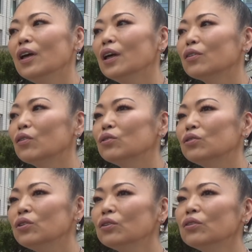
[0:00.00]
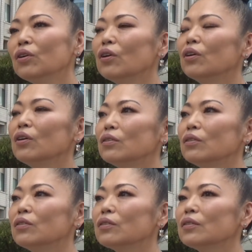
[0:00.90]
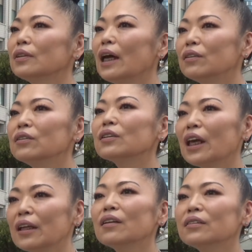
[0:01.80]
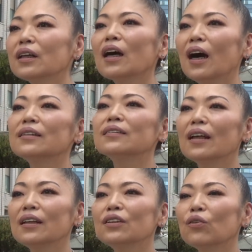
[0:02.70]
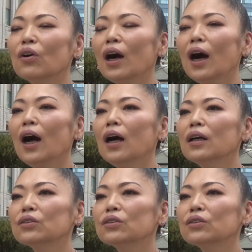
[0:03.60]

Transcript: えっ、ー、とちょっとだる気だるさがあったりとか